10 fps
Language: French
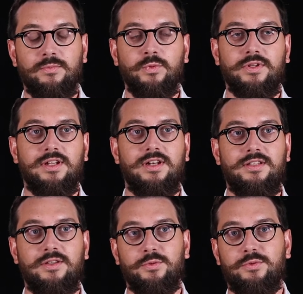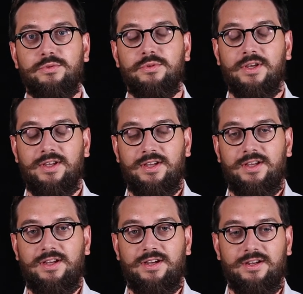montraient l'étendue
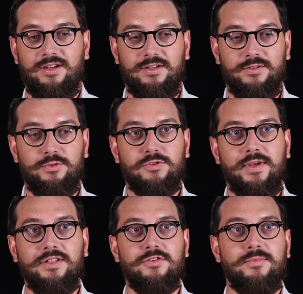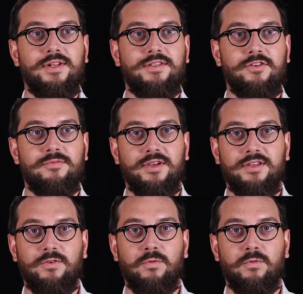euh, du spectre des humanités numériques.